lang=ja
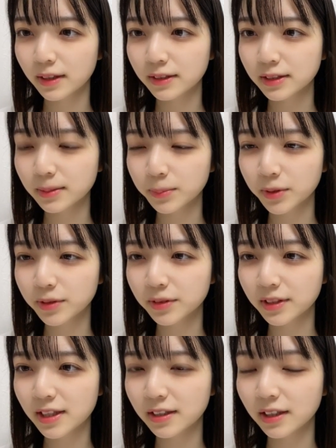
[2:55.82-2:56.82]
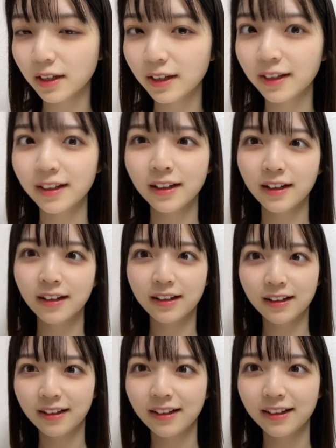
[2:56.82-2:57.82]
3番の器具あ
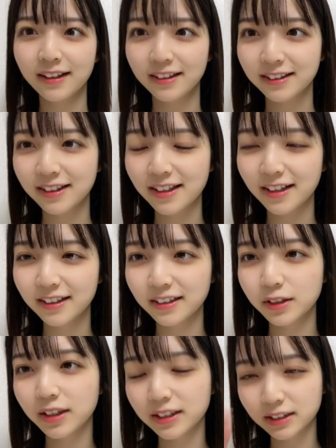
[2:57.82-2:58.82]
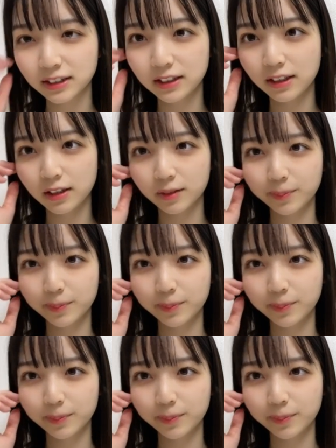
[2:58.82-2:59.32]
ねあるらしいね